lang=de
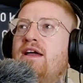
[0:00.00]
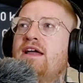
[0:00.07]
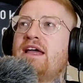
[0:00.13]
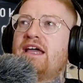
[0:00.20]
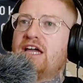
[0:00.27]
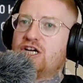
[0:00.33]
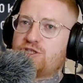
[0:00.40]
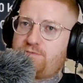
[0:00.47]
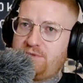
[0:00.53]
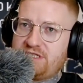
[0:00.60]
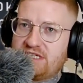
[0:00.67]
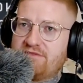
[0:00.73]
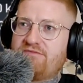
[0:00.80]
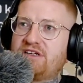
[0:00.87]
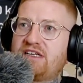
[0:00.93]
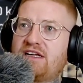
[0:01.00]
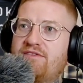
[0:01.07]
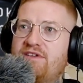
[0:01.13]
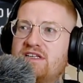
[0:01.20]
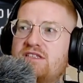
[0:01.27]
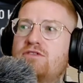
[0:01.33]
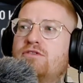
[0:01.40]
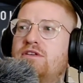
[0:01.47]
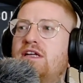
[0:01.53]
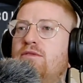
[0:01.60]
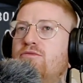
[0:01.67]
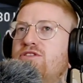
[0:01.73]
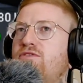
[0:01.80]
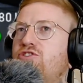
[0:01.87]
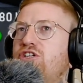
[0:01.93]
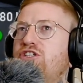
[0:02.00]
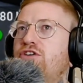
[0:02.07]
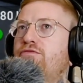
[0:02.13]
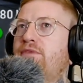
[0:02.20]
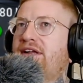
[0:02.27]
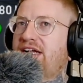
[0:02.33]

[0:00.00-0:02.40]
er spielt die Entwicklerversion, er muss wahrscheinlich auf einen